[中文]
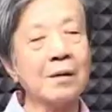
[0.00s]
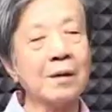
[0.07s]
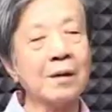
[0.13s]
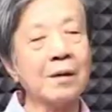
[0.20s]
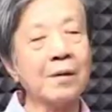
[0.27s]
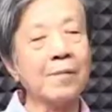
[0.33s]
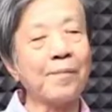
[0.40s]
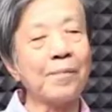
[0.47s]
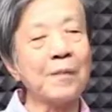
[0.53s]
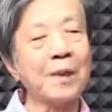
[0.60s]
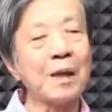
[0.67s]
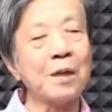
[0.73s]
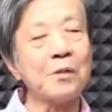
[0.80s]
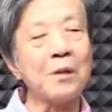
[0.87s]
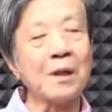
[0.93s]
呃，你
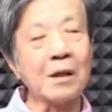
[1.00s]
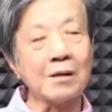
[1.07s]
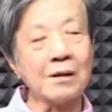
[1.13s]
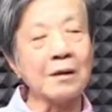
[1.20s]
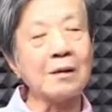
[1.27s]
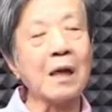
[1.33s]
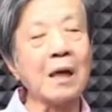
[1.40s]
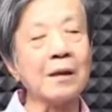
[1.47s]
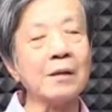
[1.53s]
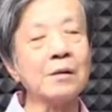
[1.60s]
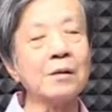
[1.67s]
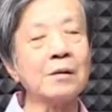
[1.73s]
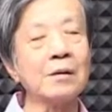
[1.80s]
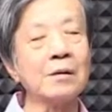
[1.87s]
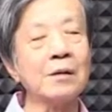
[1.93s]
要去考师大了，
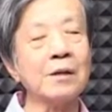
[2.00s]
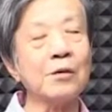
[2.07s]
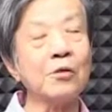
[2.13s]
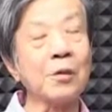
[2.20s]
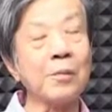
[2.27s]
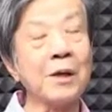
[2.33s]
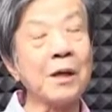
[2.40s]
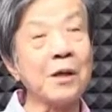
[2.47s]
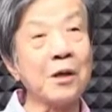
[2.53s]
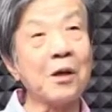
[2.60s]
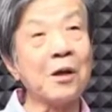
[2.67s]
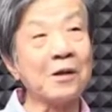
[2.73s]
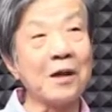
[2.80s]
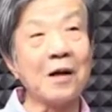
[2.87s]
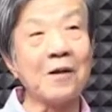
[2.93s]
就是你准备以后
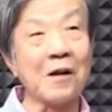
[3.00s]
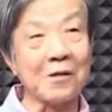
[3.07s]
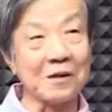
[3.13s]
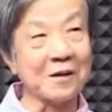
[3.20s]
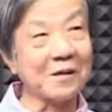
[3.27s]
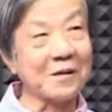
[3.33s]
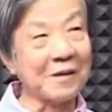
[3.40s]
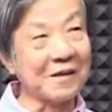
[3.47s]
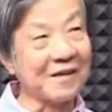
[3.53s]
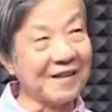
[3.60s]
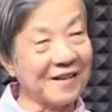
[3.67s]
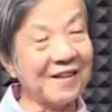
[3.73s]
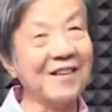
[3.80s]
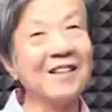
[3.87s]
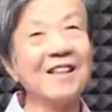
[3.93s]
要当老师
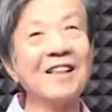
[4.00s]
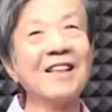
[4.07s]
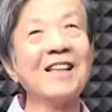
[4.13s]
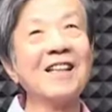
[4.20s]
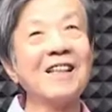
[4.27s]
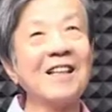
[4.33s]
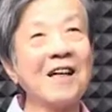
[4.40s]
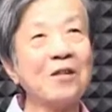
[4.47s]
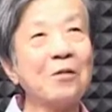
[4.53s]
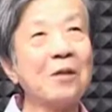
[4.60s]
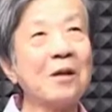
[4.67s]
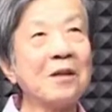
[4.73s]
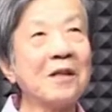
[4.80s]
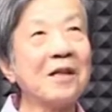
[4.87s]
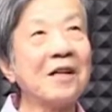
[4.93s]
啊。那如
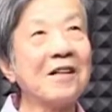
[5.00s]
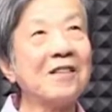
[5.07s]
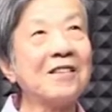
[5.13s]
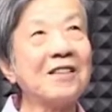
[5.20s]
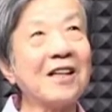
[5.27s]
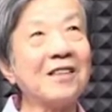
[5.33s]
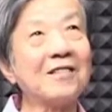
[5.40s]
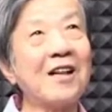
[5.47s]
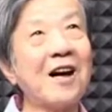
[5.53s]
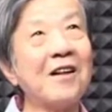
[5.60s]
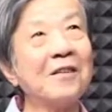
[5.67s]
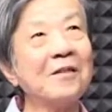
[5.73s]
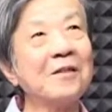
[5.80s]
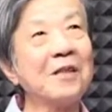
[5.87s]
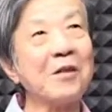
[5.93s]
果你要想当
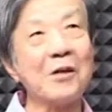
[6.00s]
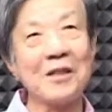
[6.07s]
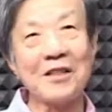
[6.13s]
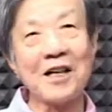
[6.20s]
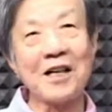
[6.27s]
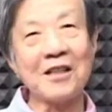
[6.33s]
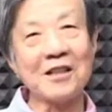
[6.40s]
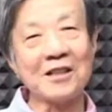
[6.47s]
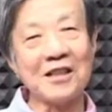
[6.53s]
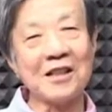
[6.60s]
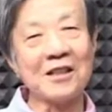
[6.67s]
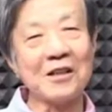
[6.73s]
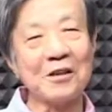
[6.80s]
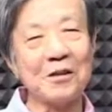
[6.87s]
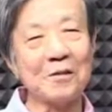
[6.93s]
音乐家的，可
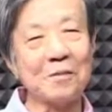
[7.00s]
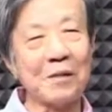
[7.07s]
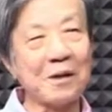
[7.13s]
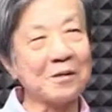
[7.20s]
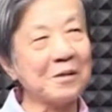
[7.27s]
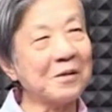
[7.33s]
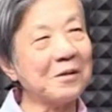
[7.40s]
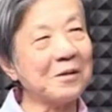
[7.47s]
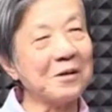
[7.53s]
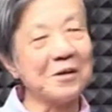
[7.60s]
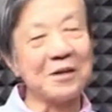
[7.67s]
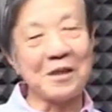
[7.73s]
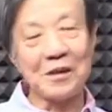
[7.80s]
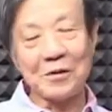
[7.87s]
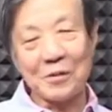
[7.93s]
能就跑去去
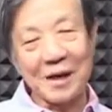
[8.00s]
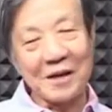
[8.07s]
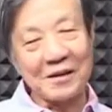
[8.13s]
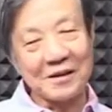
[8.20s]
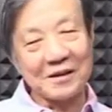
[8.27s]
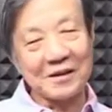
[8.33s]
艺专。